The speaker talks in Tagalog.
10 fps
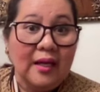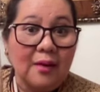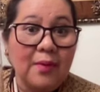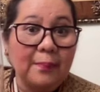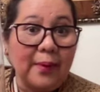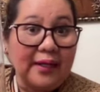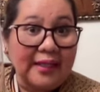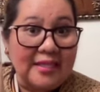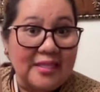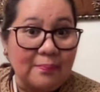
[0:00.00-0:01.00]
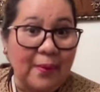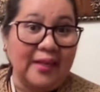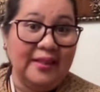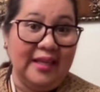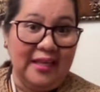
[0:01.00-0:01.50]
na
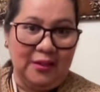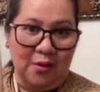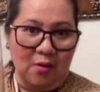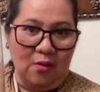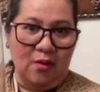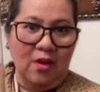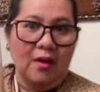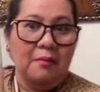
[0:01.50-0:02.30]
mag-participate dito.